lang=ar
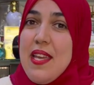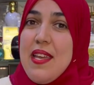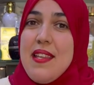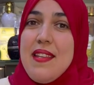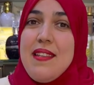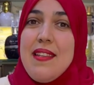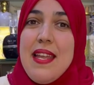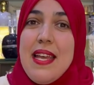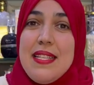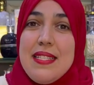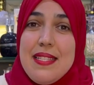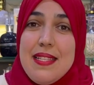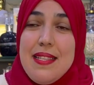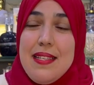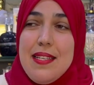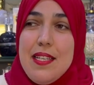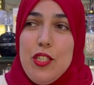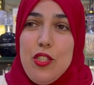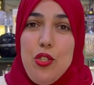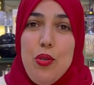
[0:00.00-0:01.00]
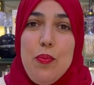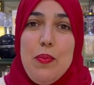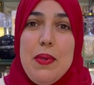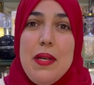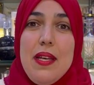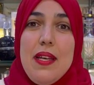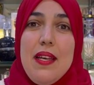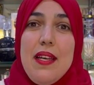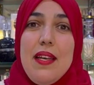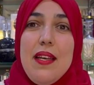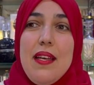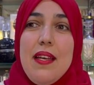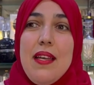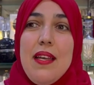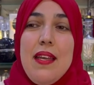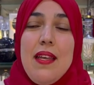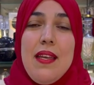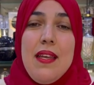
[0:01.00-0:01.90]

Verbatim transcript: الناس اللي عندهم آه،